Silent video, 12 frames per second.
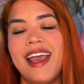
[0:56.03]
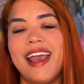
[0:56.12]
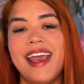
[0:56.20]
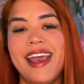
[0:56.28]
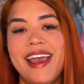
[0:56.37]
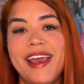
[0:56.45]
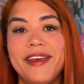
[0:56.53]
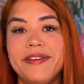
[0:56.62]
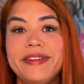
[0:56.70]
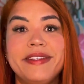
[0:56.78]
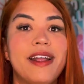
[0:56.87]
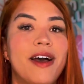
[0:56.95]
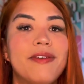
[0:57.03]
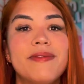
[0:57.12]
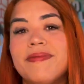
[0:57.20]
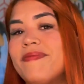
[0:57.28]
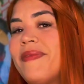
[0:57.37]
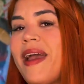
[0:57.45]
É,
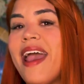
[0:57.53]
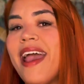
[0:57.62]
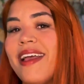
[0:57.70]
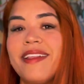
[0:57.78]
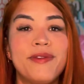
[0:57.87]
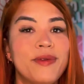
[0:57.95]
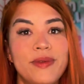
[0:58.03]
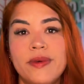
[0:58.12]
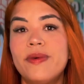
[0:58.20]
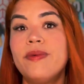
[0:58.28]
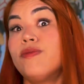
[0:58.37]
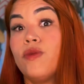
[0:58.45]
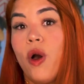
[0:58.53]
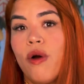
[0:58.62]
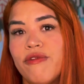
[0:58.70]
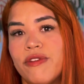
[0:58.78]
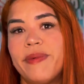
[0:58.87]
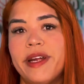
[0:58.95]
então, é tudo
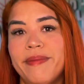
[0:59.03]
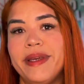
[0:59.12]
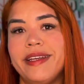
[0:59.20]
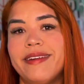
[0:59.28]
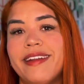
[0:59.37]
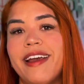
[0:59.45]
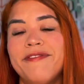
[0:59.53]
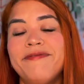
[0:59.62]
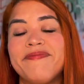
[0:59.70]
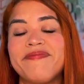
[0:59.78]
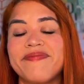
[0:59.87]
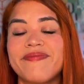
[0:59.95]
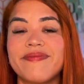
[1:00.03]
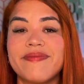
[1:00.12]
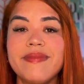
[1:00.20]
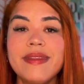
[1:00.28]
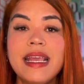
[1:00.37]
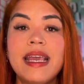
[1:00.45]
novo pra mim, né?
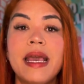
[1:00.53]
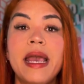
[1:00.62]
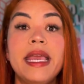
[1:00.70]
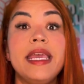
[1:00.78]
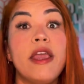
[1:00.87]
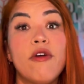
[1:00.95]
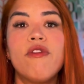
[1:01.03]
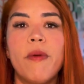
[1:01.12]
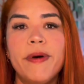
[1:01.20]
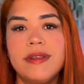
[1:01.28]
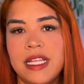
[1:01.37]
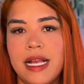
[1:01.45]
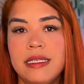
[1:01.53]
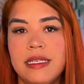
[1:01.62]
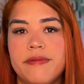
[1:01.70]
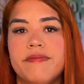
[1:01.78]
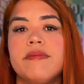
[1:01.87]
E eu vou postar assim.